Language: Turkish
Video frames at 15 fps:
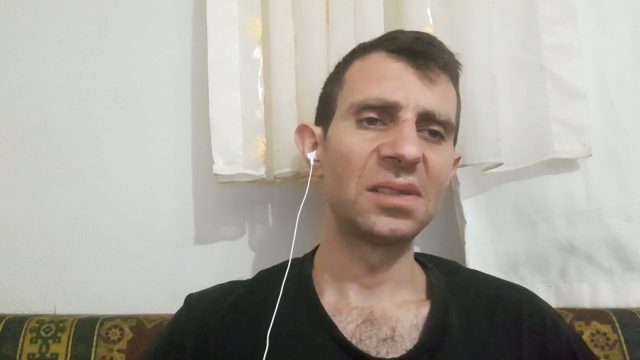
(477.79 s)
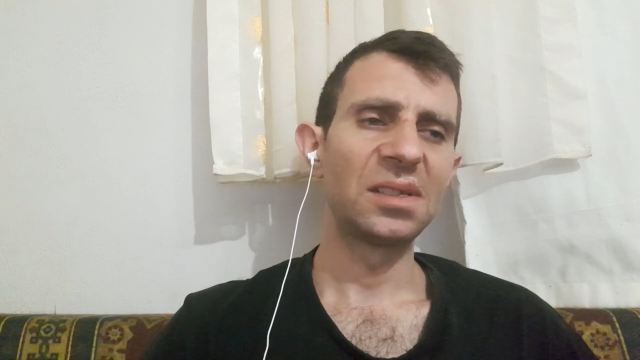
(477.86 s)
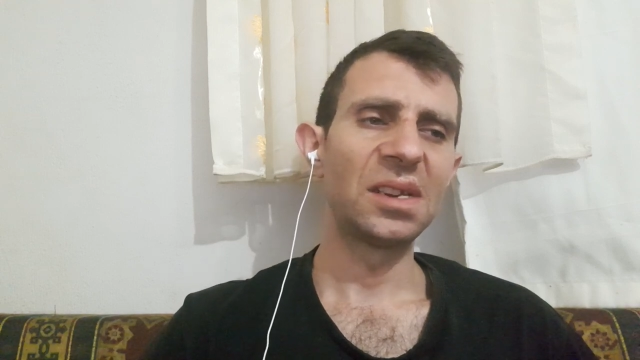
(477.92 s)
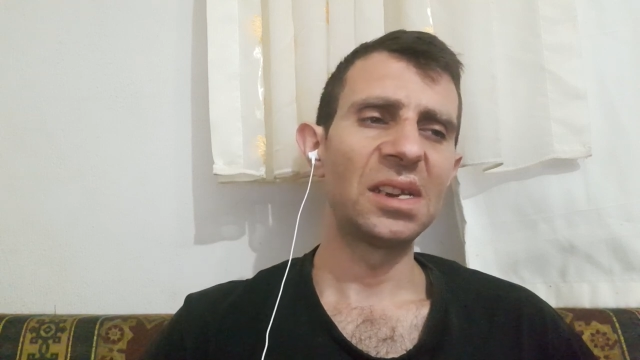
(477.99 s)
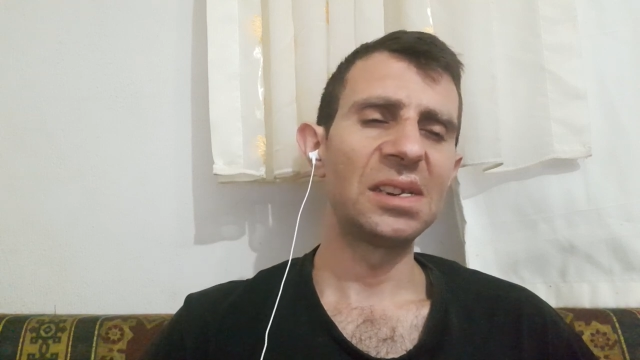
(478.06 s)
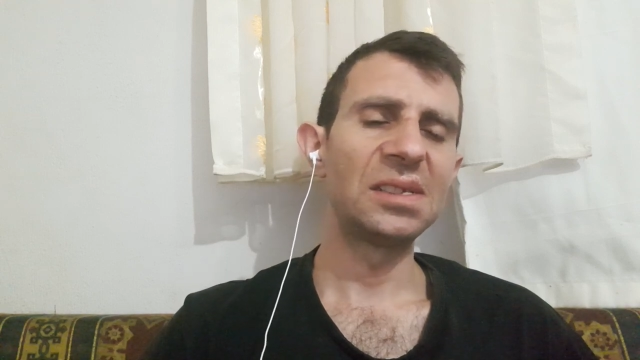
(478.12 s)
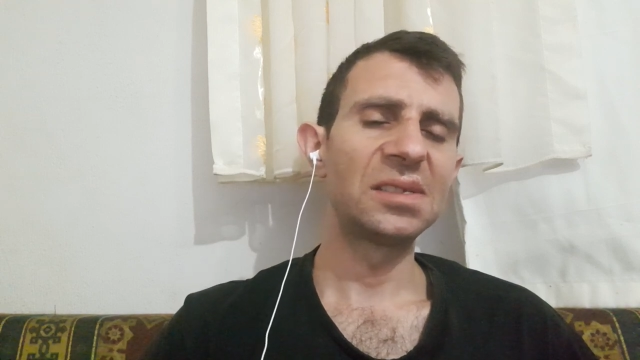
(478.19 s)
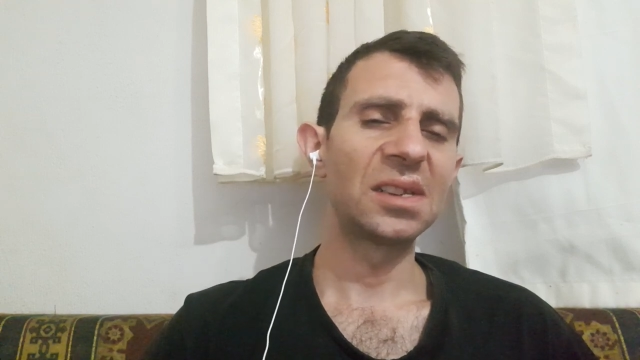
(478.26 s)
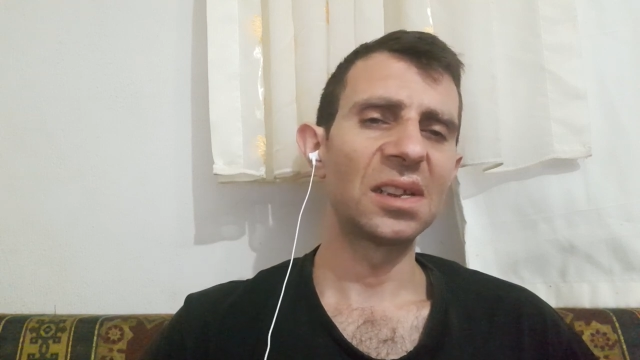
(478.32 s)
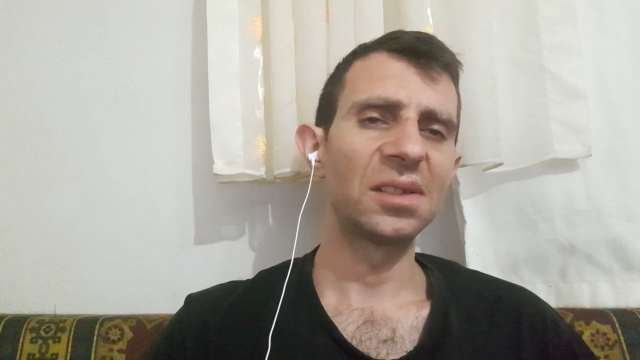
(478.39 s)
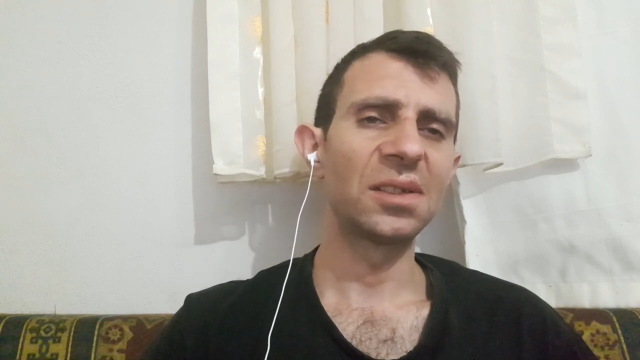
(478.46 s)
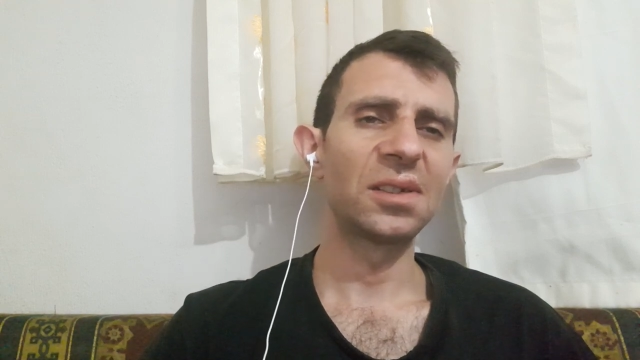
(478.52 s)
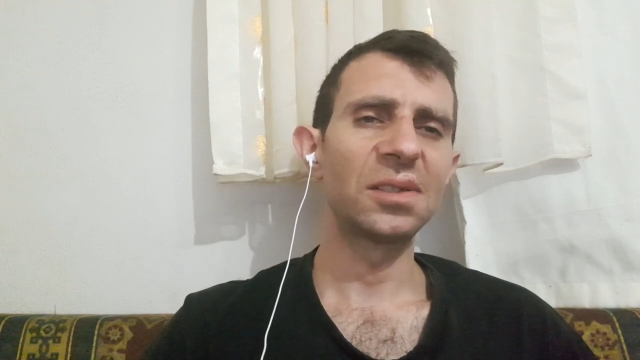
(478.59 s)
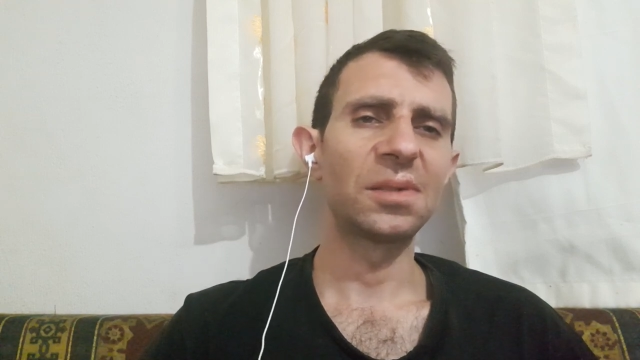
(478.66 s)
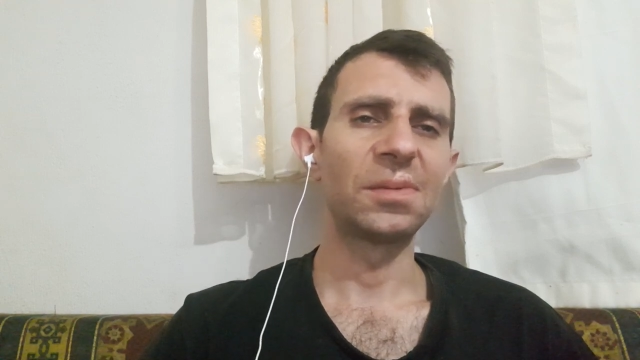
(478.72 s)
diğer
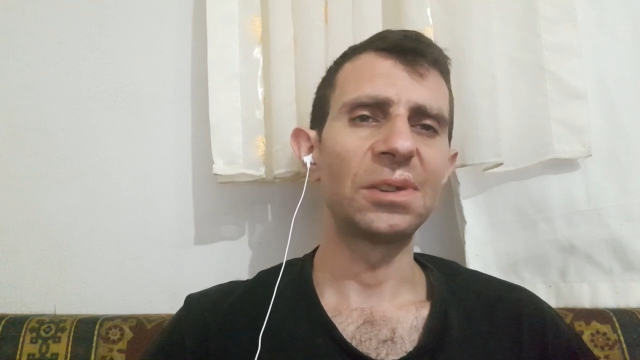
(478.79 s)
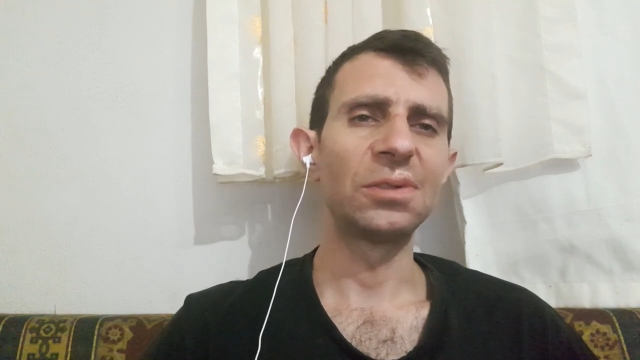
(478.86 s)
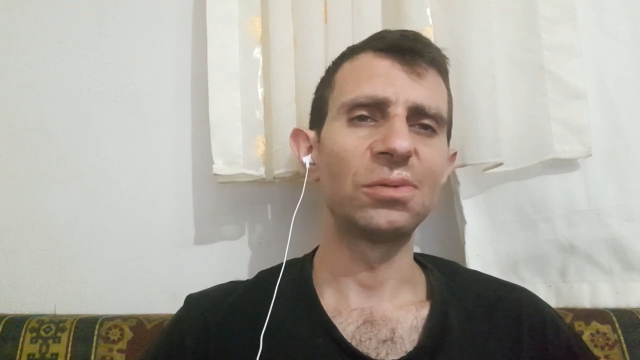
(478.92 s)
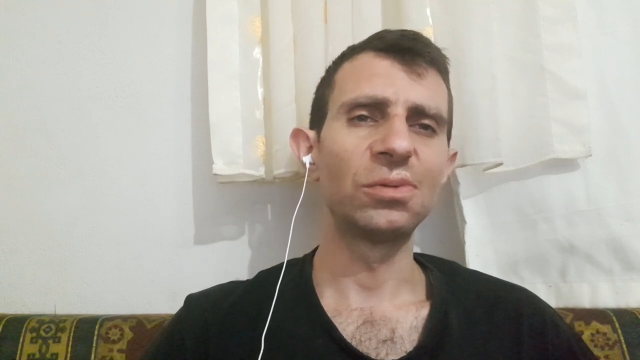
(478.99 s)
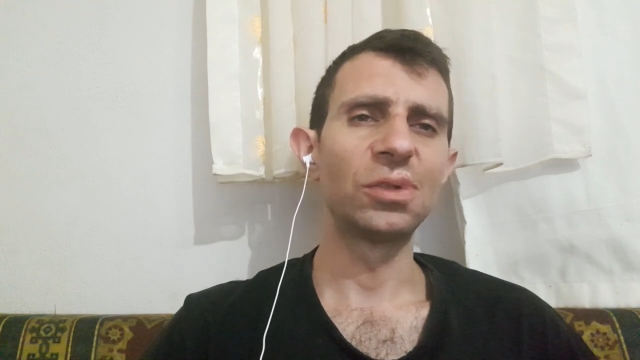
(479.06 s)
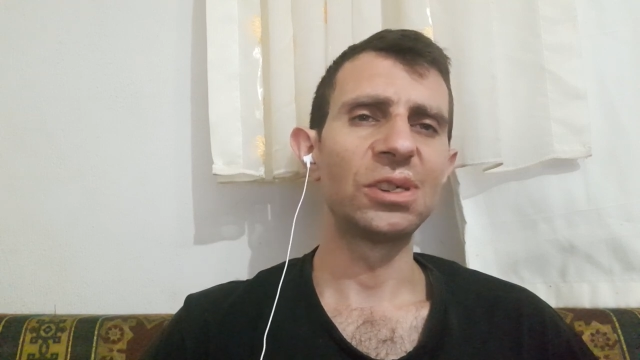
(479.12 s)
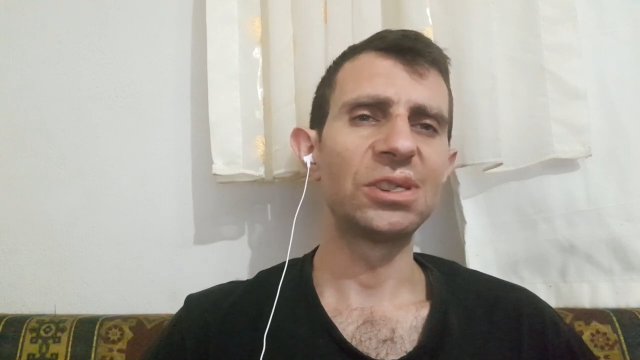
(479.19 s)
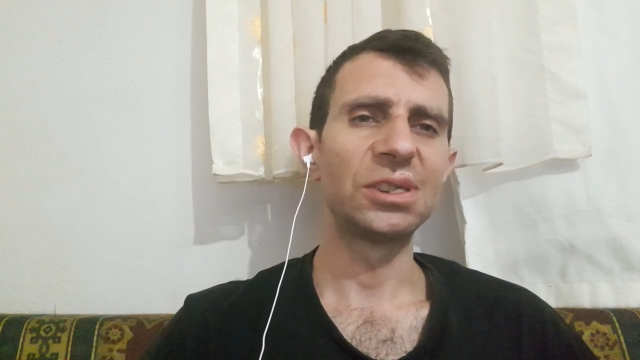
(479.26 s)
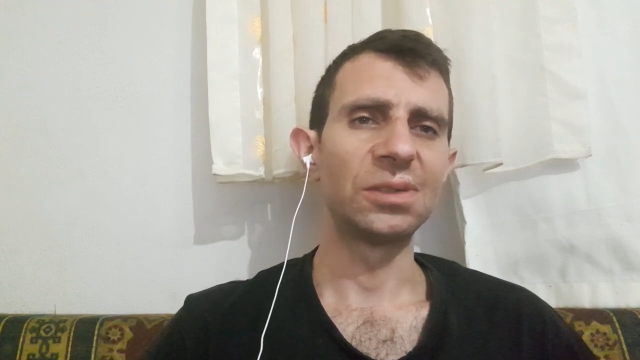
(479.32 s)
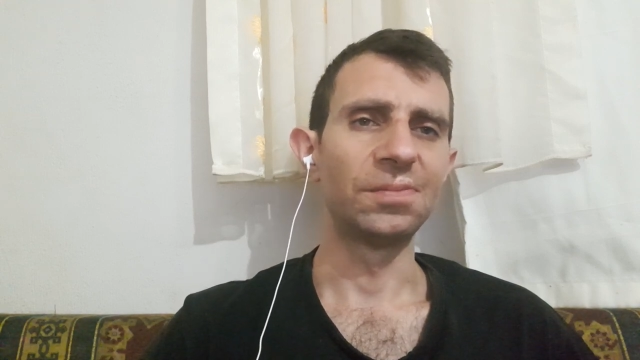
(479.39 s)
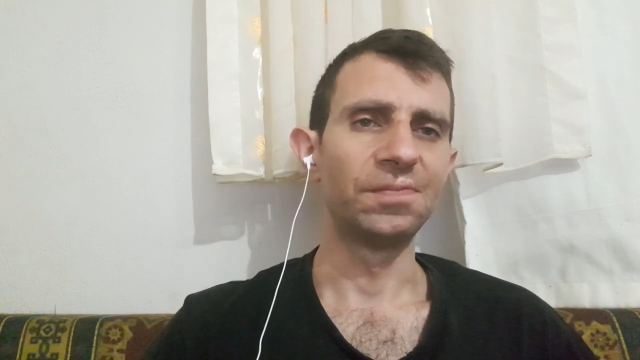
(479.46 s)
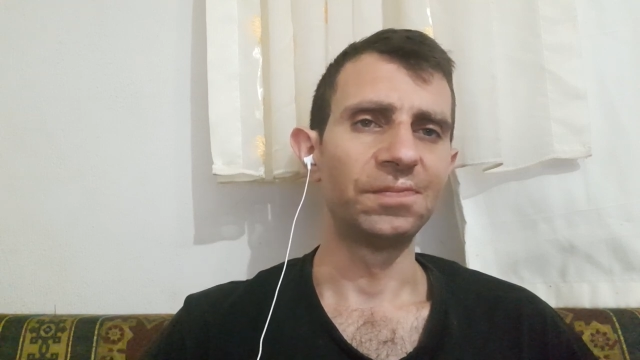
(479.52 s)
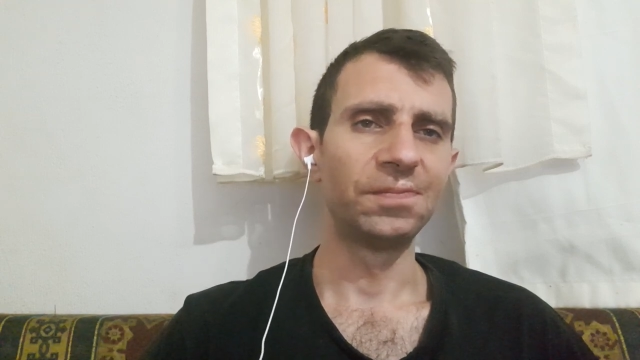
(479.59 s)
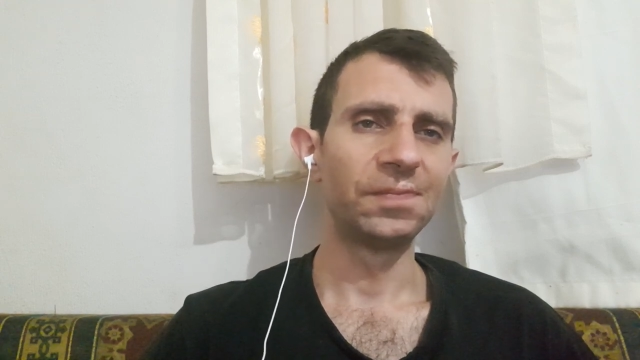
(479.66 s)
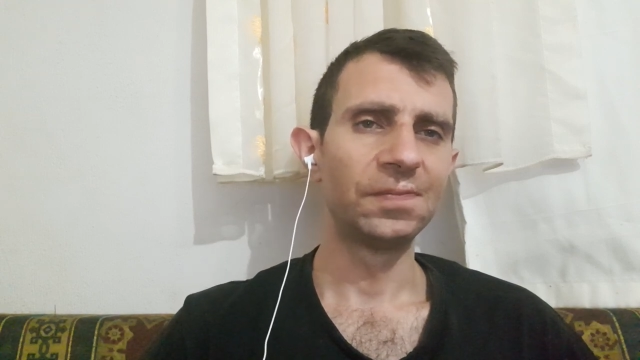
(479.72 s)
insanlara da ben ulaşırım.